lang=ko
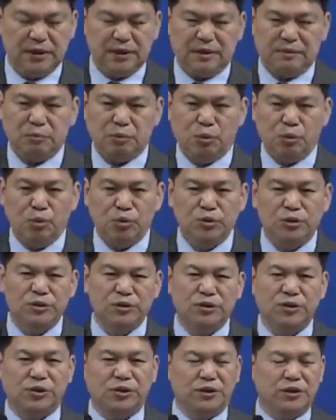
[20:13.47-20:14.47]

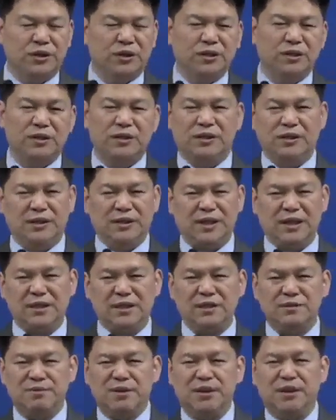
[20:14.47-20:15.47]
모든 털을
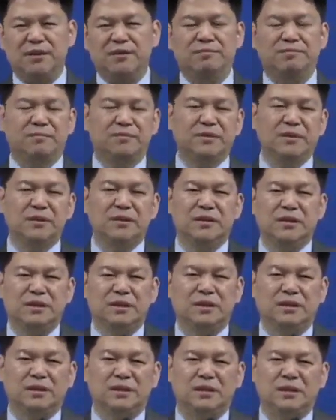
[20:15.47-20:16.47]
깎습니다.
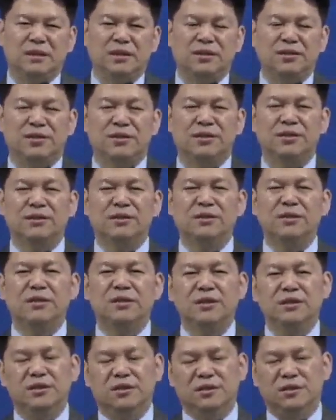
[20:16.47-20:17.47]
아, 이것은
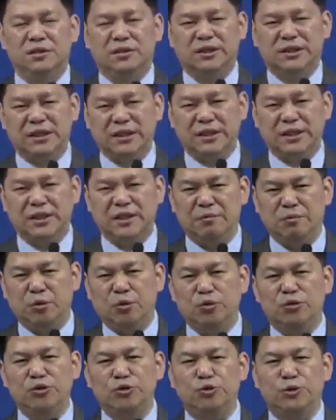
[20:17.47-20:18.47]
자기의
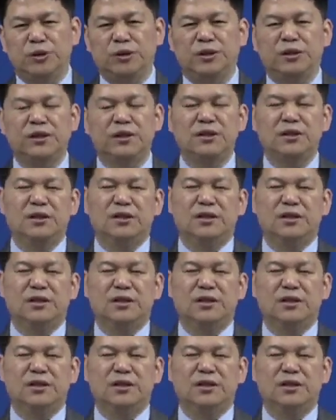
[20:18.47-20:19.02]
모든 죄를